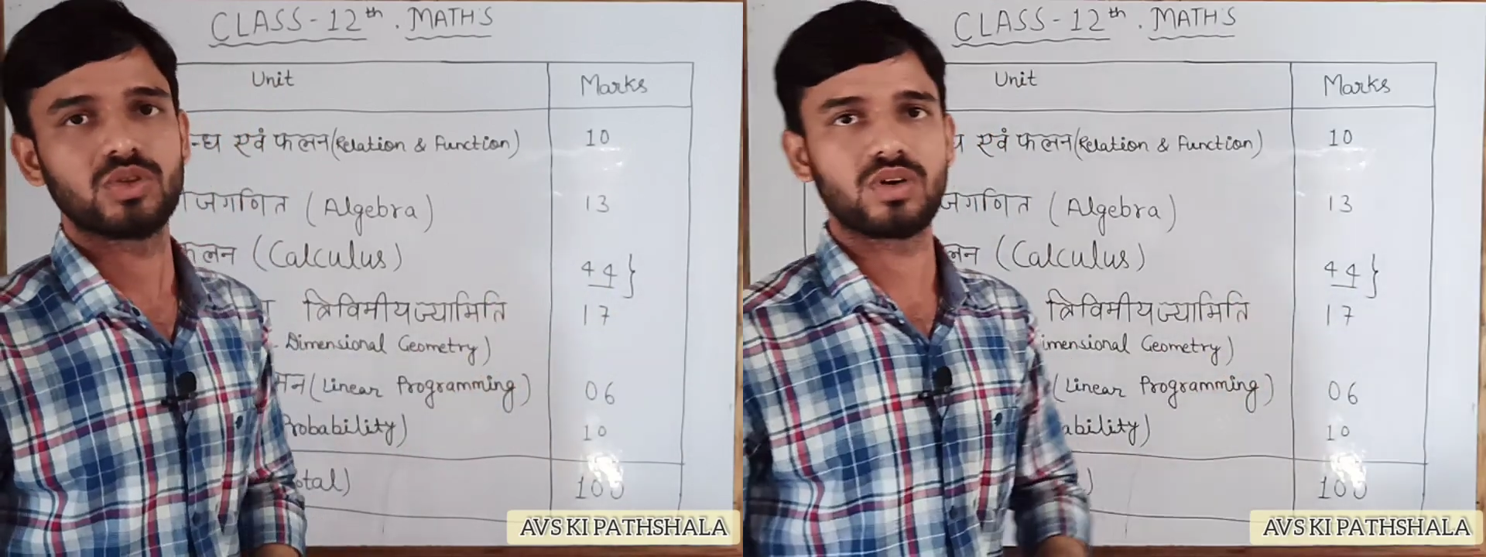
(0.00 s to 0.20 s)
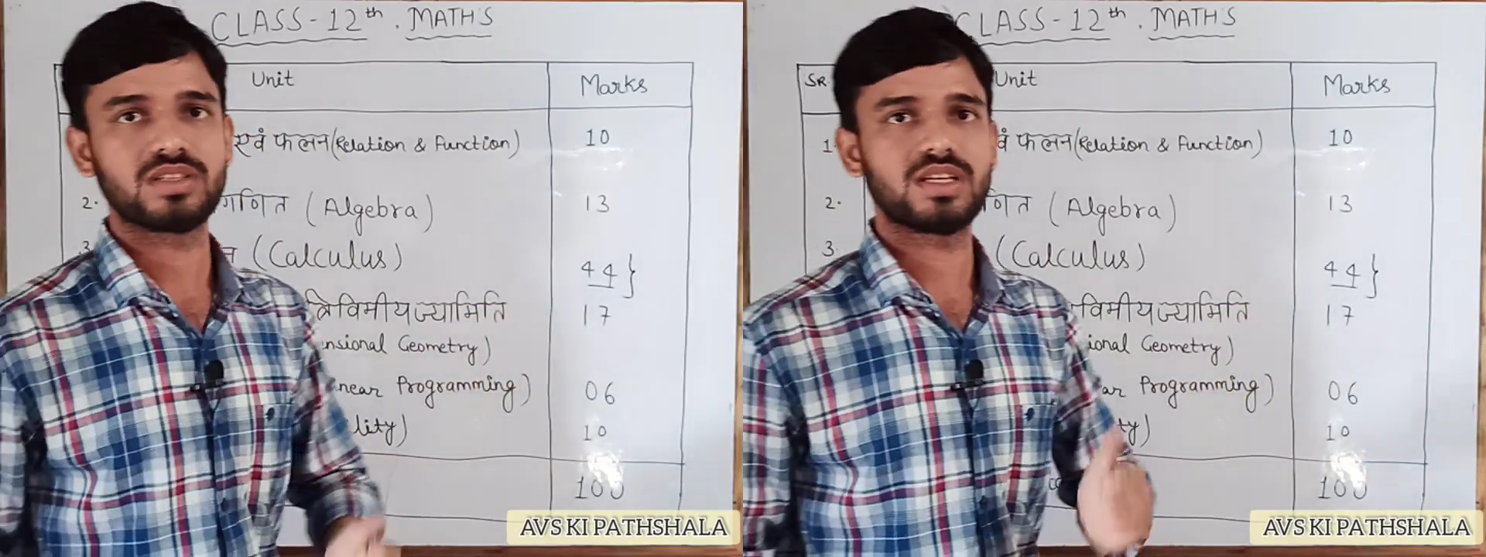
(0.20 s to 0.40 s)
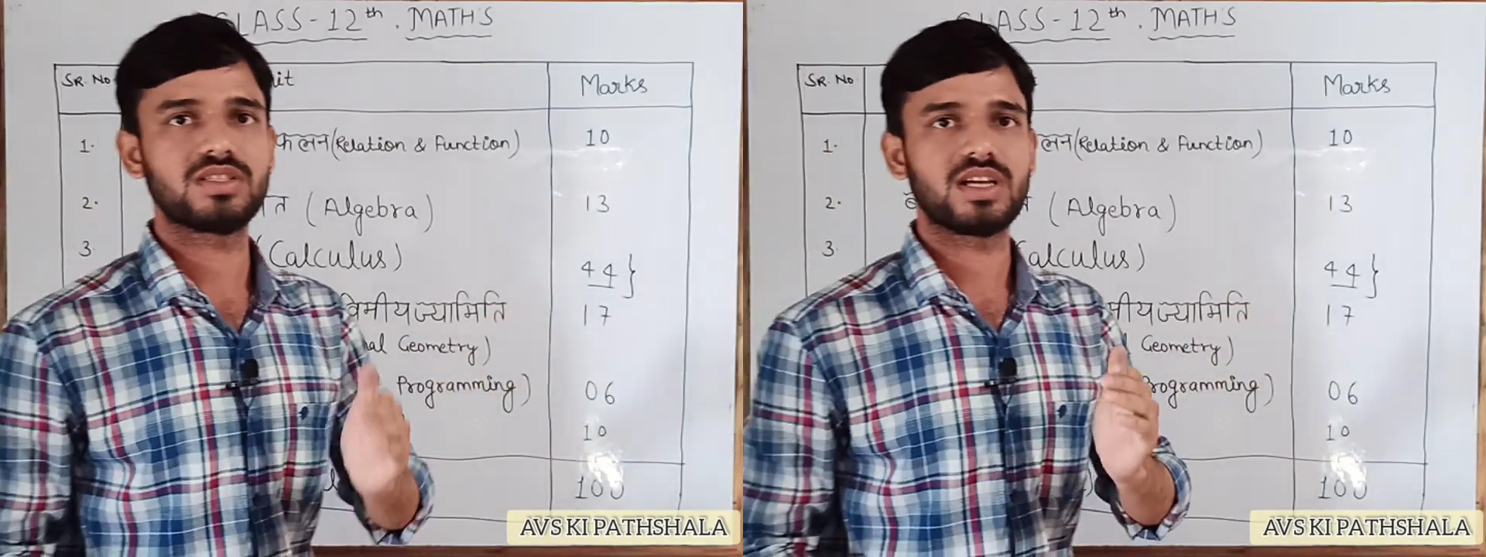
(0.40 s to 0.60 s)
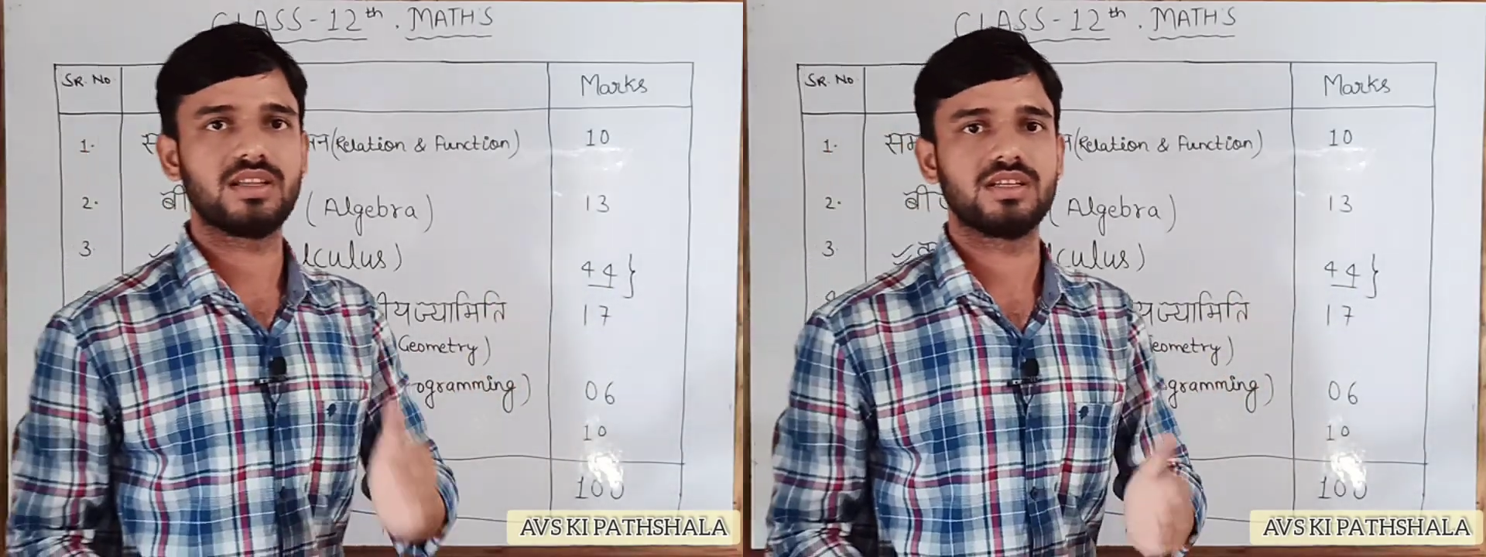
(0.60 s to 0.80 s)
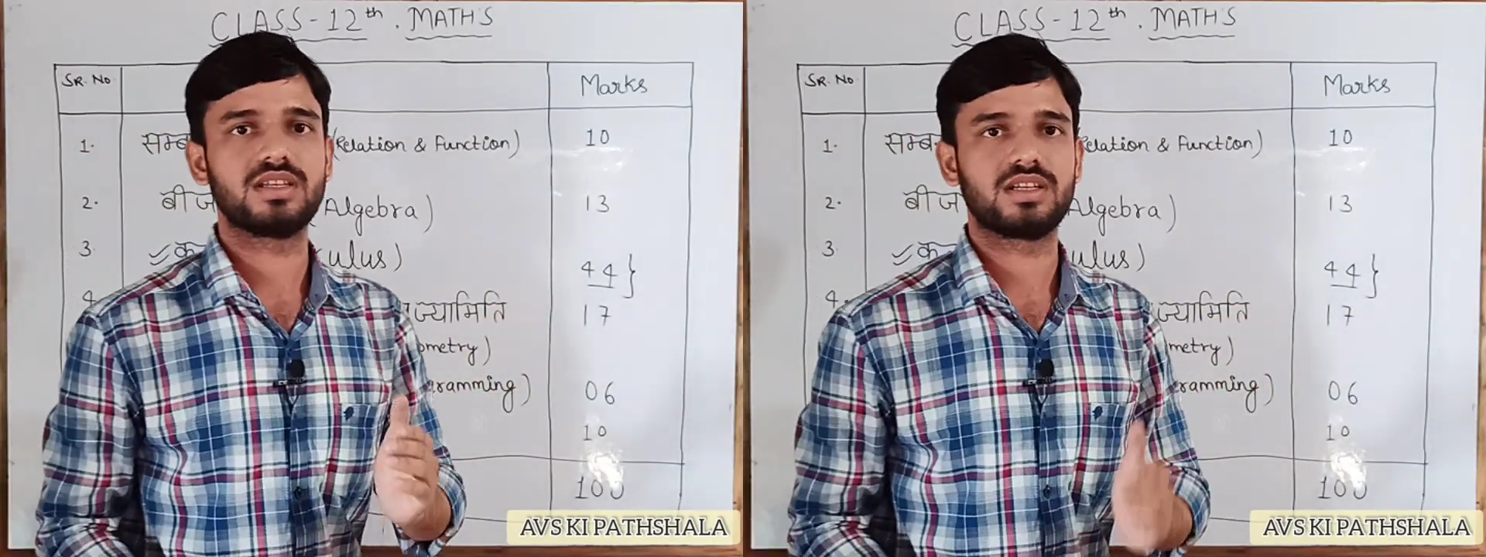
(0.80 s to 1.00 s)
थोड़ा सा
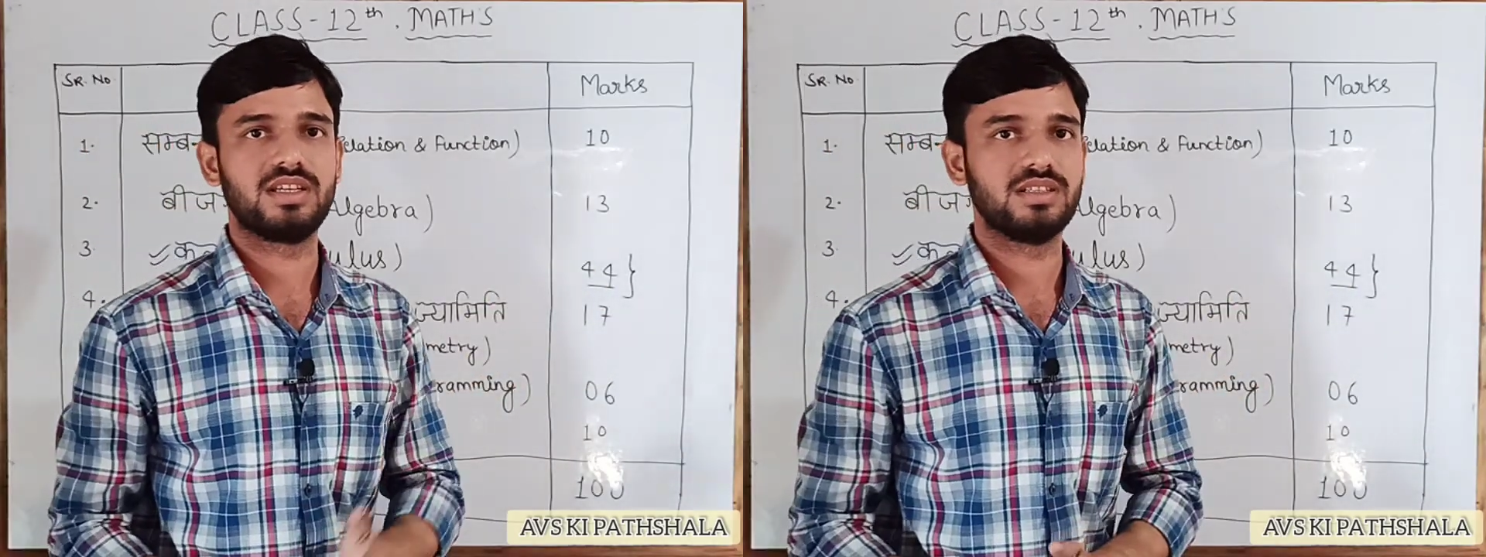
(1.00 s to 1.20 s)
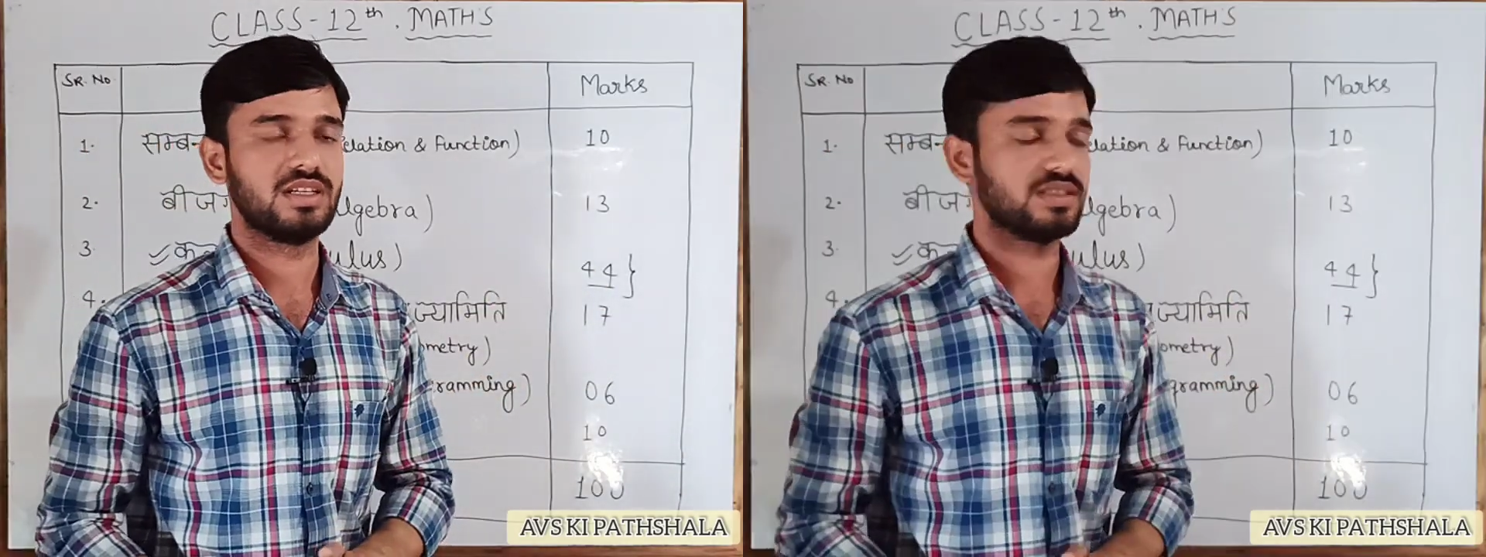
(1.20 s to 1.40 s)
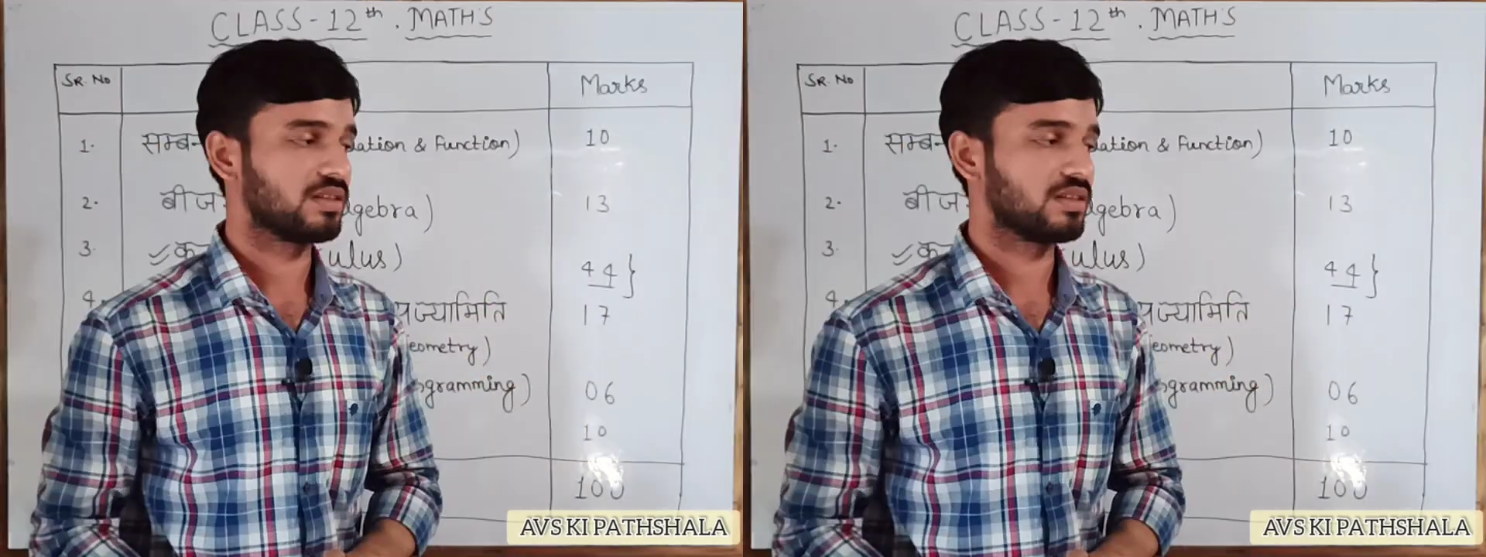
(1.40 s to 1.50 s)
ज्यादा सा किया जा